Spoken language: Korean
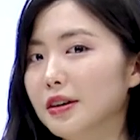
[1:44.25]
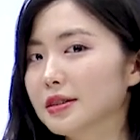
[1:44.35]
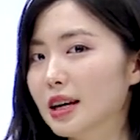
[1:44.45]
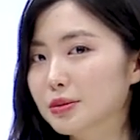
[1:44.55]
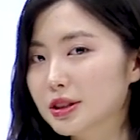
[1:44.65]

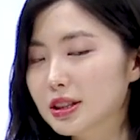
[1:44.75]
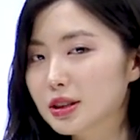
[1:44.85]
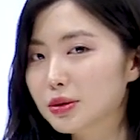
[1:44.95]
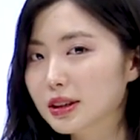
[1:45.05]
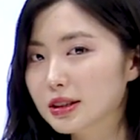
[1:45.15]
사물은
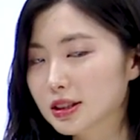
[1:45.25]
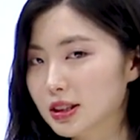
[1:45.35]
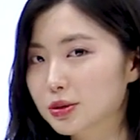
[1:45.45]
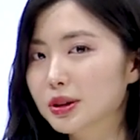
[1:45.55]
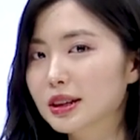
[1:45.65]

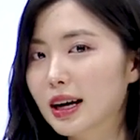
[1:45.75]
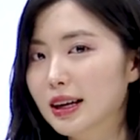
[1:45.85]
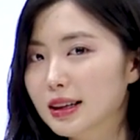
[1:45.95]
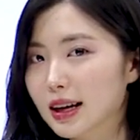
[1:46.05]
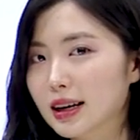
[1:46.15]
치워지고 있다,
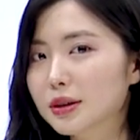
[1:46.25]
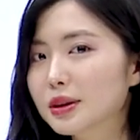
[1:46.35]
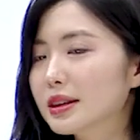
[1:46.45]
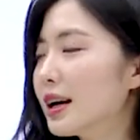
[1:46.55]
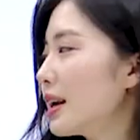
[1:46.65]
당하고
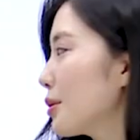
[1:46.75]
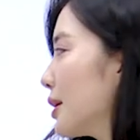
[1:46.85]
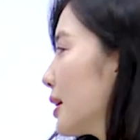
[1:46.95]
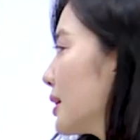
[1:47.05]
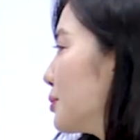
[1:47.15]
있다 라고
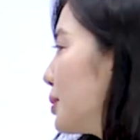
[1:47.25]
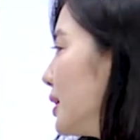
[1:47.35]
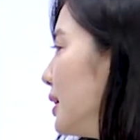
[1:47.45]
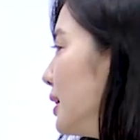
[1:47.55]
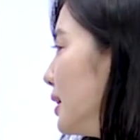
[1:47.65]
얘기하는
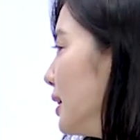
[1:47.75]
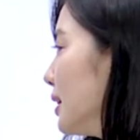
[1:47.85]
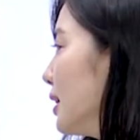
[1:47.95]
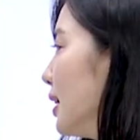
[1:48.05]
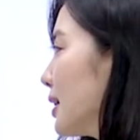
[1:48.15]

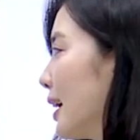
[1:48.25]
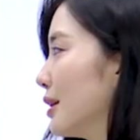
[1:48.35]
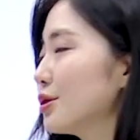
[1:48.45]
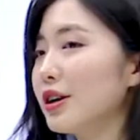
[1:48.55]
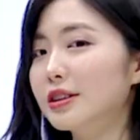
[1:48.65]
being,
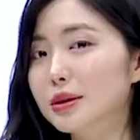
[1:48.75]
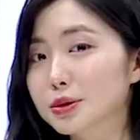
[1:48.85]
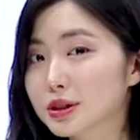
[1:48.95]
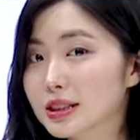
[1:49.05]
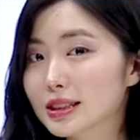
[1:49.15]
나도
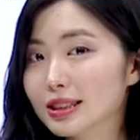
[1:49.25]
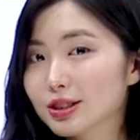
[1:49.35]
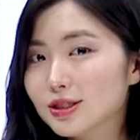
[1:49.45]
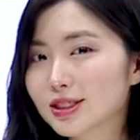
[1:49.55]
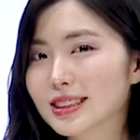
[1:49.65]
정답으로 찍으실
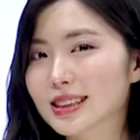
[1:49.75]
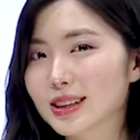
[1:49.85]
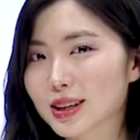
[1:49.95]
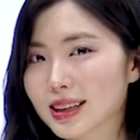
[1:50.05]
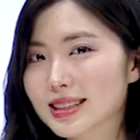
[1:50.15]
수 있어야
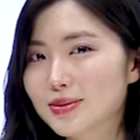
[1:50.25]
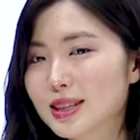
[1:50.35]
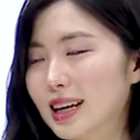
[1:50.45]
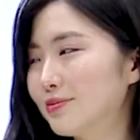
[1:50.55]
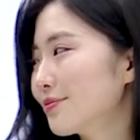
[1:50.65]

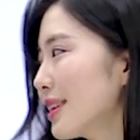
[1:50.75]
되겠습니다.